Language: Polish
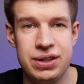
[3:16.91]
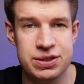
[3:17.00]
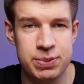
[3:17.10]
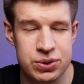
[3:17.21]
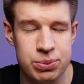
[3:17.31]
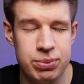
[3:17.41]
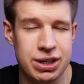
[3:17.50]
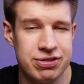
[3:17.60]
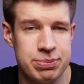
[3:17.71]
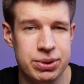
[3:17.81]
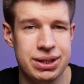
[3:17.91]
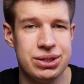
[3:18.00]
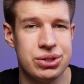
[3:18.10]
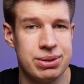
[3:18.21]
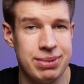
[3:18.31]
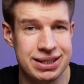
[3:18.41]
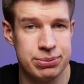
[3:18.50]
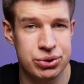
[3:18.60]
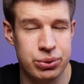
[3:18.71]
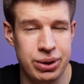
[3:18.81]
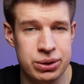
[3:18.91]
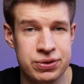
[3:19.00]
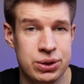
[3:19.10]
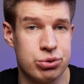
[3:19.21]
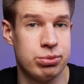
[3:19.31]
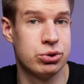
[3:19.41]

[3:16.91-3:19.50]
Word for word: ten sposób mogę Wam podać jeszcze masę przykładów, załóżmy